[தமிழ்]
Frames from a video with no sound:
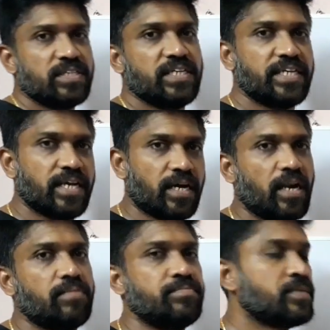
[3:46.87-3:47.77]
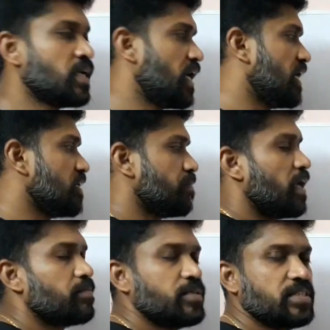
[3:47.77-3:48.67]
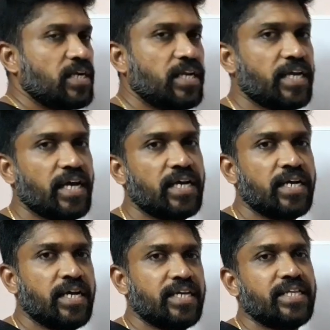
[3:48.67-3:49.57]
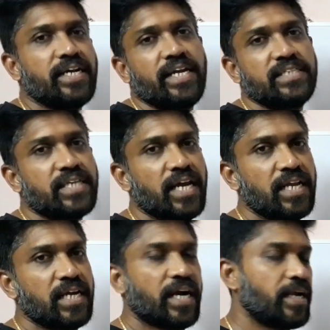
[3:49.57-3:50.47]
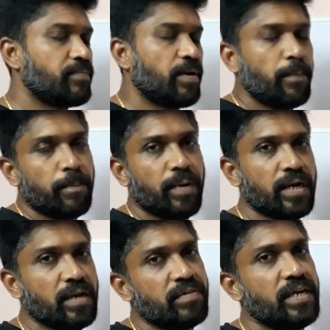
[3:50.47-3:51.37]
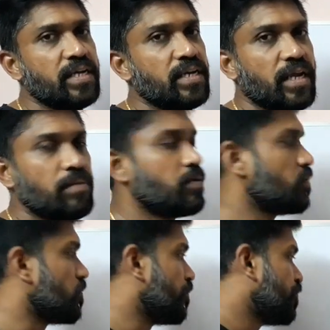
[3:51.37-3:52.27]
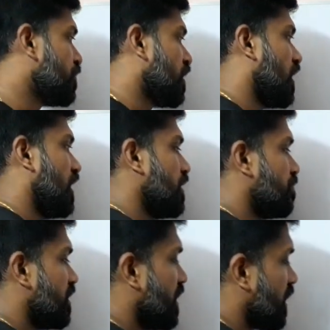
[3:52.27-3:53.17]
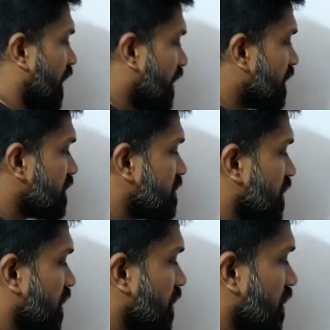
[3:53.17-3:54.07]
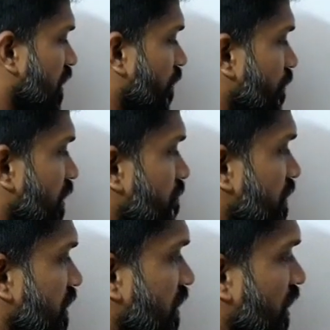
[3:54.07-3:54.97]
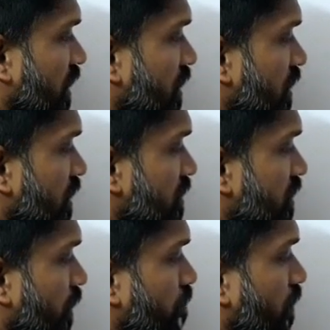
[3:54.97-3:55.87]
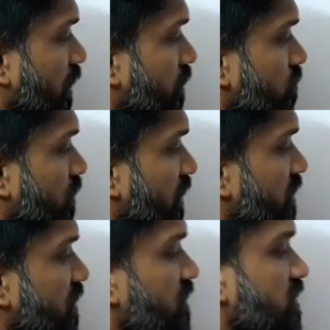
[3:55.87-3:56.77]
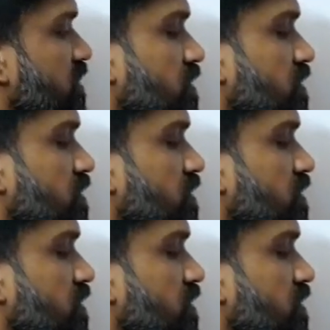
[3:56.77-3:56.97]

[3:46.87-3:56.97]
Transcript: வந்து இருக்கலாம் அதுக்கு மேலே போயிடுச்சுன்னா நீங்கள் இந்த டீஸ்கேலிங் கண்டிப்பாக பண்ண வேண்டிய நிலமை வரும் அதே மாதிரி கண்டென்சர் அப்படின்னு பார்த்தீங்கன்னா த்ரீ பாயிண்ட் டூ டிகிரி செல்சியஸ்